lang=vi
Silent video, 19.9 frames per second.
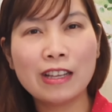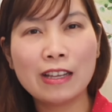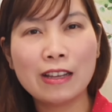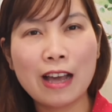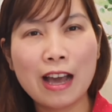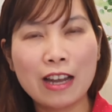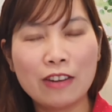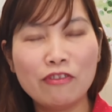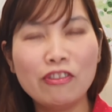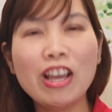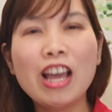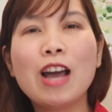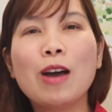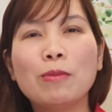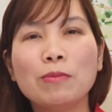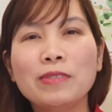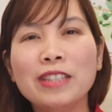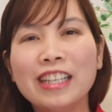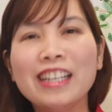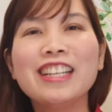hạnh phải
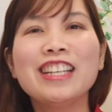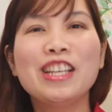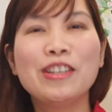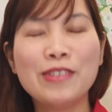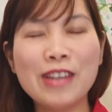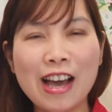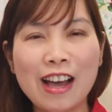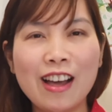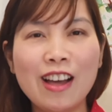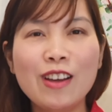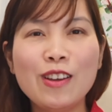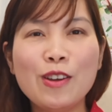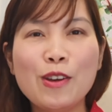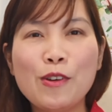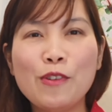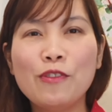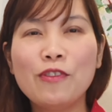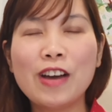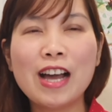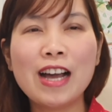học những cái điều đó
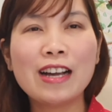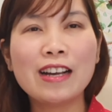và